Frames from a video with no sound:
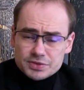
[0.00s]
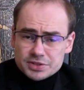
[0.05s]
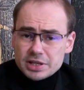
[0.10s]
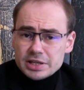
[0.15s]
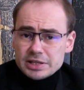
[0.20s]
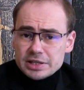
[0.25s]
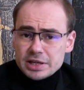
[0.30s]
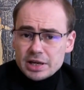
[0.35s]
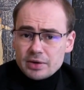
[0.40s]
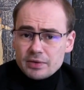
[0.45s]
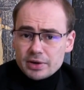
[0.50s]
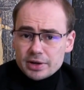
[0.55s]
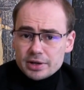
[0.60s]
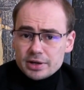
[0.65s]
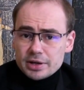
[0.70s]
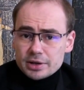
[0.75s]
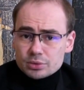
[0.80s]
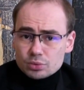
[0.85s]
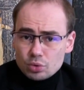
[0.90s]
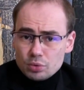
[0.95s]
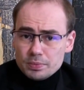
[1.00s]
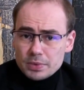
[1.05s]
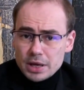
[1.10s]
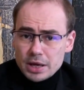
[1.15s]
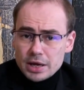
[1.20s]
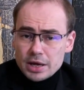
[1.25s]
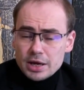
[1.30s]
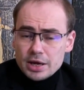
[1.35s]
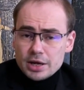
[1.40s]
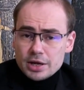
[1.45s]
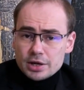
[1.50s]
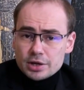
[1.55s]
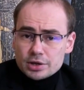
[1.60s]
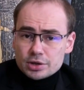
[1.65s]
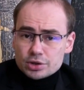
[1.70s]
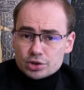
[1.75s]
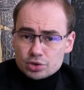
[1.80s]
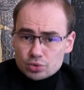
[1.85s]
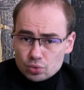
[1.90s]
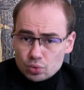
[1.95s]
Все они говорили о том, что
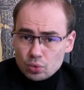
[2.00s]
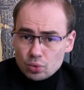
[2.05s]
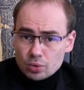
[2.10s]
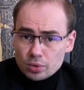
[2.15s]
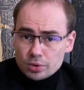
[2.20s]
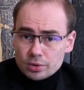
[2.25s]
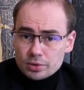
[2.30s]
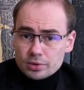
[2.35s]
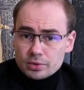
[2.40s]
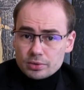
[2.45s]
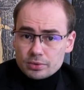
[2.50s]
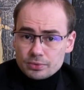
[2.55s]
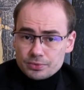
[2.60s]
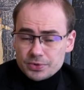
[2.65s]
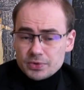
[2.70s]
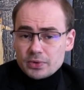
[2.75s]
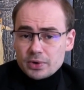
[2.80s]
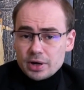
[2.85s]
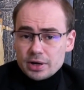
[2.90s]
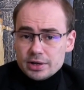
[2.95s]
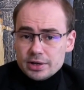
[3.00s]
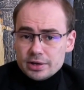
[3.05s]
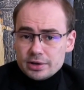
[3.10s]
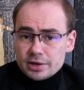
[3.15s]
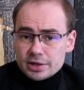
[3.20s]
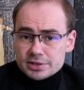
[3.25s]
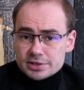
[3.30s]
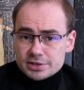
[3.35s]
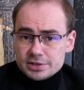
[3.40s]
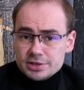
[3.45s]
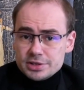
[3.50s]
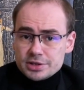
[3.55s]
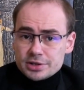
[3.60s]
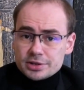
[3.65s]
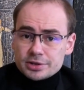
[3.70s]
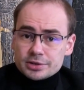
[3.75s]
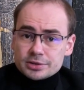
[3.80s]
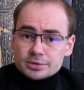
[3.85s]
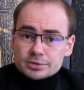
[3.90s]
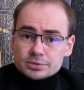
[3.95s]
что в феврале
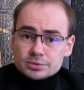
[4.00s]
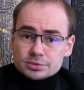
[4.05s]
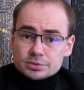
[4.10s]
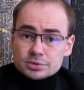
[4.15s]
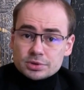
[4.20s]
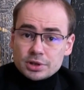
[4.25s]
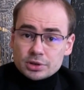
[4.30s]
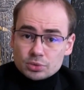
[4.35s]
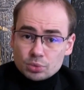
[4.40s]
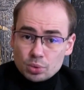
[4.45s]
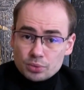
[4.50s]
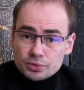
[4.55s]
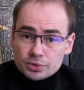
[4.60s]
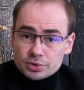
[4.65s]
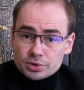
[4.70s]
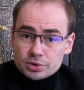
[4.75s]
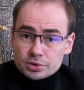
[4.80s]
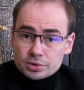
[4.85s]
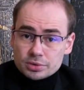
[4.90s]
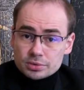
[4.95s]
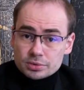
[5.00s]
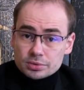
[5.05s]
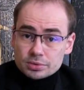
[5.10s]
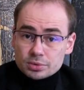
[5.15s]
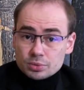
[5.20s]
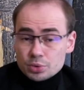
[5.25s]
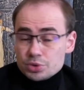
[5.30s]
Россия э, готовит э,